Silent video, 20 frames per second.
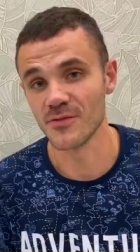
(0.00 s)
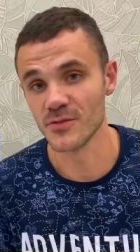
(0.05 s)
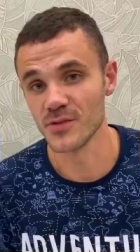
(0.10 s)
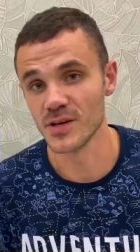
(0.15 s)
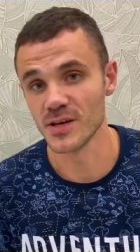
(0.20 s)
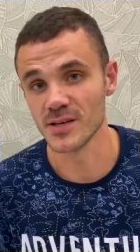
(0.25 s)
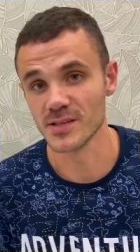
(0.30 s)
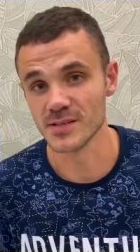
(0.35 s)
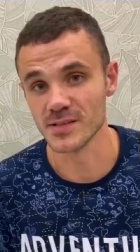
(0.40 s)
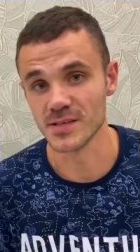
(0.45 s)
в
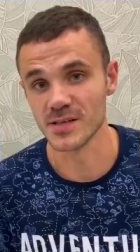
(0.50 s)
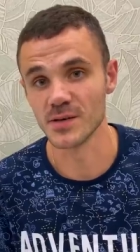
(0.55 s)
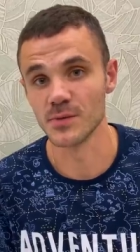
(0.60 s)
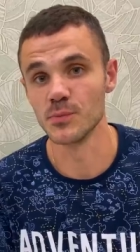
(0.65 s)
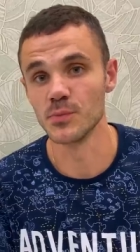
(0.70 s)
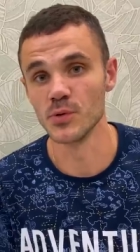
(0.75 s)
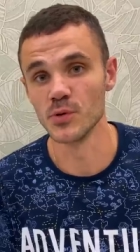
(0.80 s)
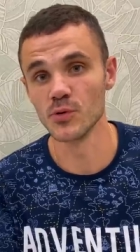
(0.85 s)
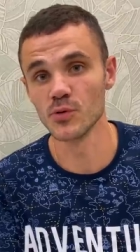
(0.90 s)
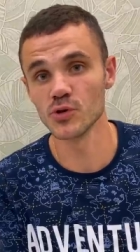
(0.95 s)
некоторых
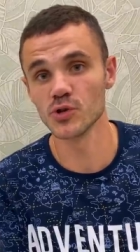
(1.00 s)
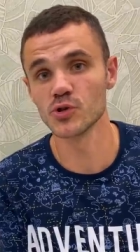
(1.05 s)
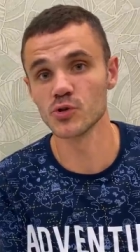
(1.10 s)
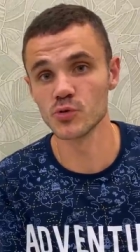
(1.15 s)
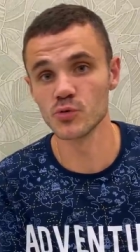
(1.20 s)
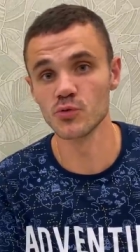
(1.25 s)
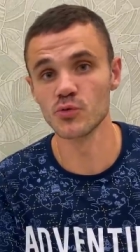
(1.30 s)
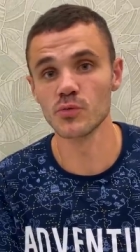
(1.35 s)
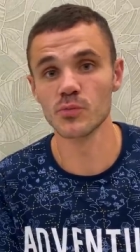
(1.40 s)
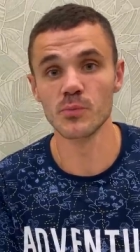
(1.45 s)
берешь
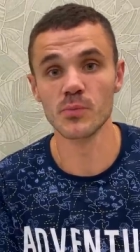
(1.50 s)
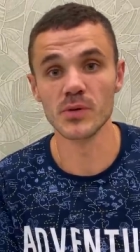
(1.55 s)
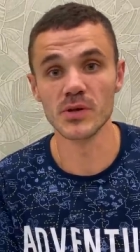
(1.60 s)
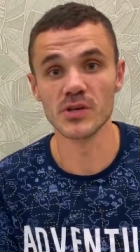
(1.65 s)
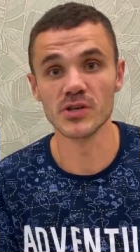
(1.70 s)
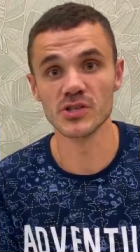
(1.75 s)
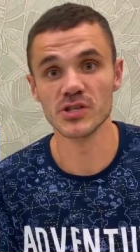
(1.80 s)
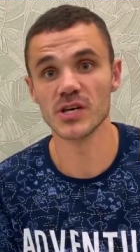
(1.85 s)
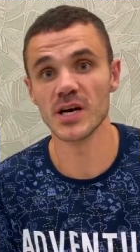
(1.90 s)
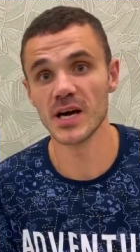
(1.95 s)
тур,
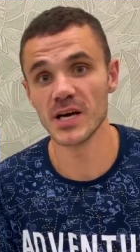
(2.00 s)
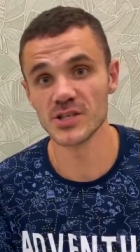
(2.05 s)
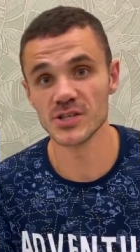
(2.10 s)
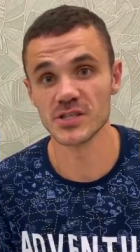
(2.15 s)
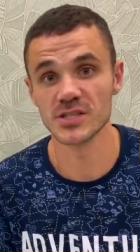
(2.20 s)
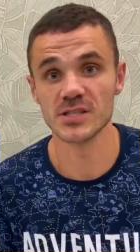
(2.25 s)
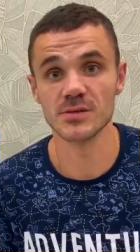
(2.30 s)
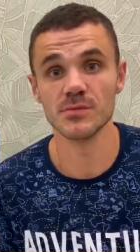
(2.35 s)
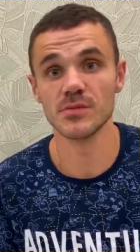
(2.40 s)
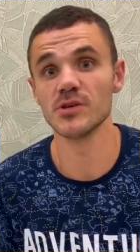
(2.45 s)
приезжаешь,
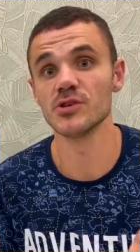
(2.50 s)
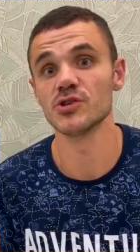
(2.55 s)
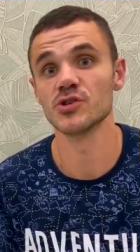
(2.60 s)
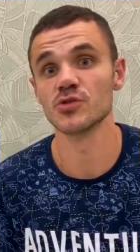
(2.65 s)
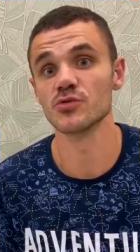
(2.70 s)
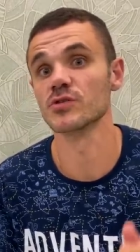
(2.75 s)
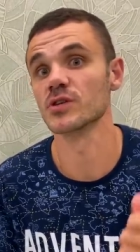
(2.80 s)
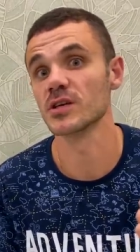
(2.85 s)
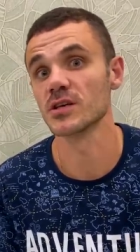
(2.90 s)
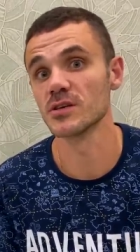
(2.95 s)
и тебе еще
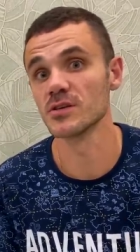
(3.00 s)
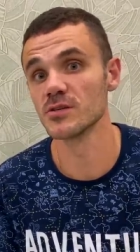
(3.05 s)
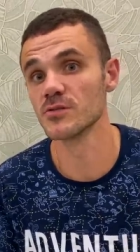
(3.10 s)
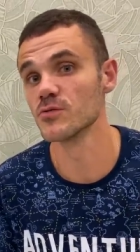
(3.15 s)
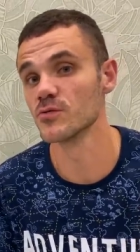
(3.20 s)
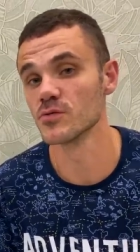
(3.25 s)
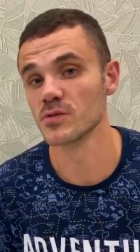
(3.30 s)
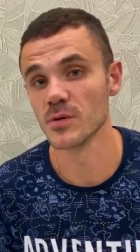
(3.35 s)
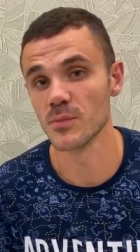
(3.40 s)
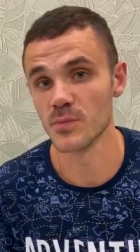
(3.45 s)

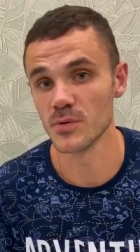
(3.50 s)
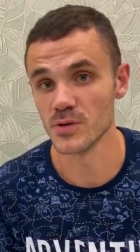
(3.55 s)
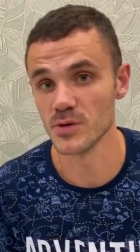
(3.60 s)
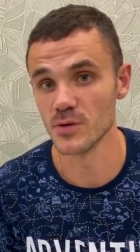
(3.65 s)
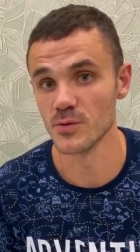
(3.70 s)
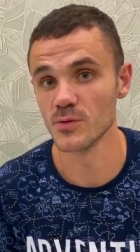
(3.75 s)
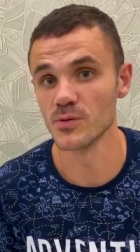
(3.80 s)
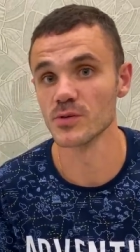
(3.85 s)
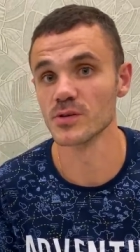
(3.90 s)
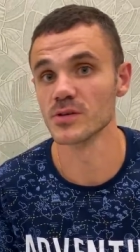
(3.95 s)
накидывают
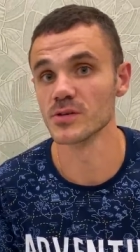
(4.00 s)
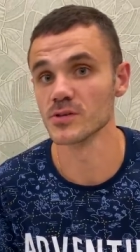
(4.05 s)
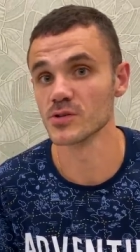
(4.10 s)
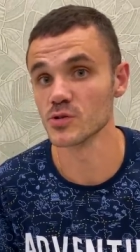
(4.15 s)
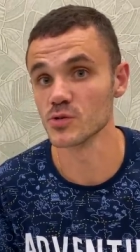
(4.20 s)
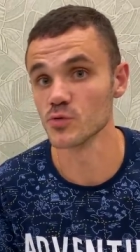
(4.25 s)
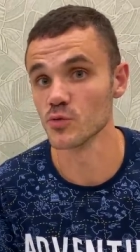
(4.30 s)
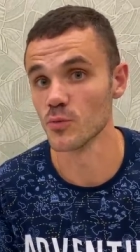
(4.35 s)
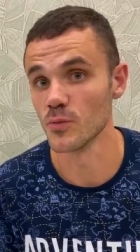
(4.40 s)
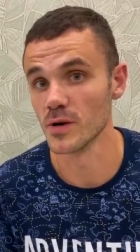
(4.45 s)
определенные
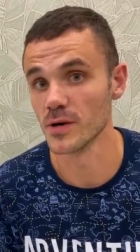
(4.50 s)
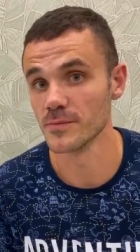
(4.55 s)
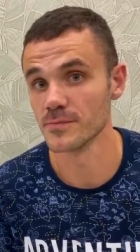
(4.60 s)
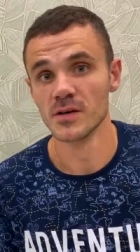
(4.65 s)
суммы.